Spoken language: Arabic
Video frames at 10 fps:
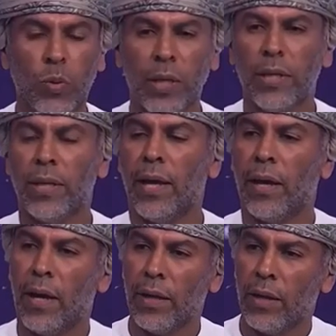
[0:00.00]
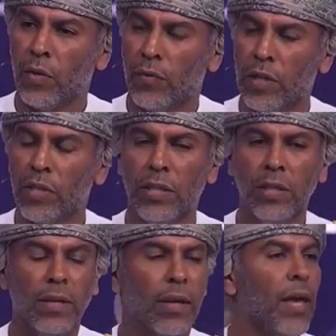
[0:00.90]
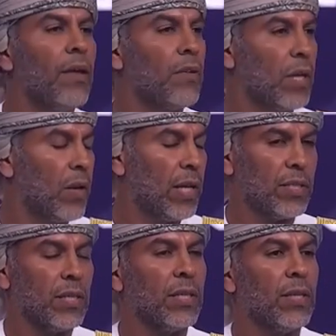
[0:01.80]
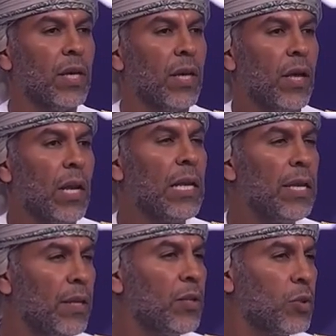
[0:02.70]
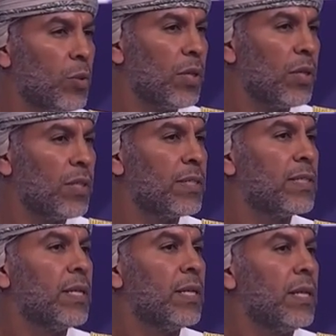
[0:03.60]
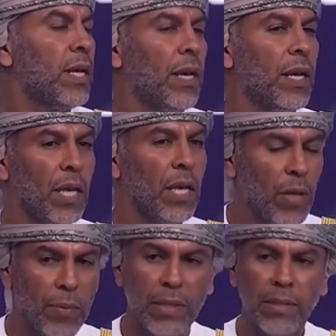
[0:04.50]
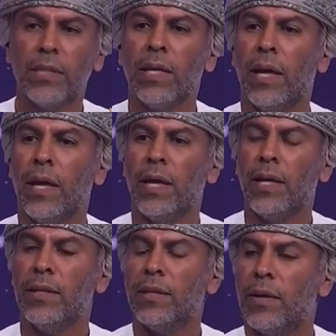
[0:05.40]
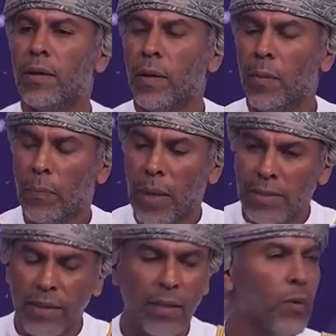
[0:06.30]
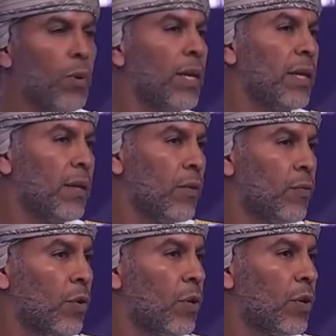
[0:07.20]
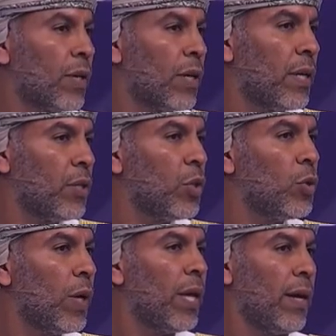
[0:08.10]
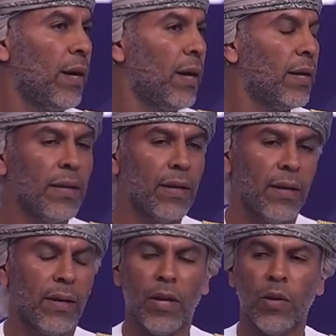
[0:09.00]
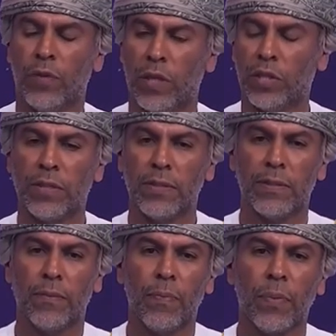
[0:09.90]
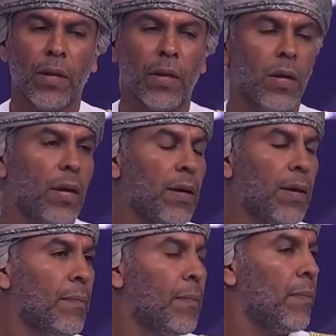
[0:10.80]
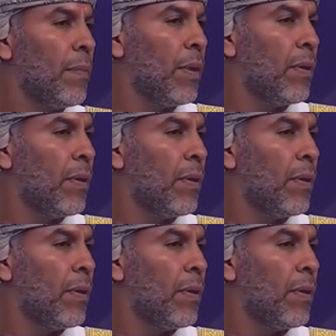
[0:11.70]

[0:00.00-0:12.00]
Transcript: متوازنة بين ابتكارات الذكاء الاصطناعي وتنظيماته وتميل أكثر إلى التمكين وتمرير الطريق للأمام لابتكارات الذكاء